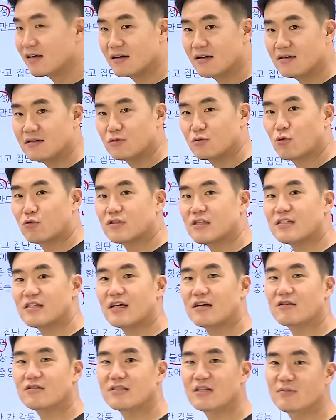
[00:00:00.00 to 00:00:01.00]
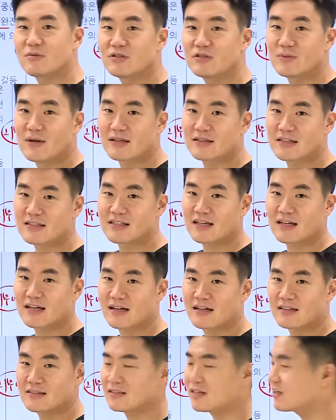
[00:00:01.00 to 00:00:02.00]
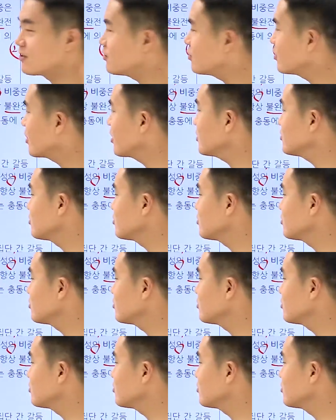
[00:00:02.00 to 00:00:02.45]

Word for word: 어? 독재자 이런 사람이 있면안 되잖아. 자, 그러니까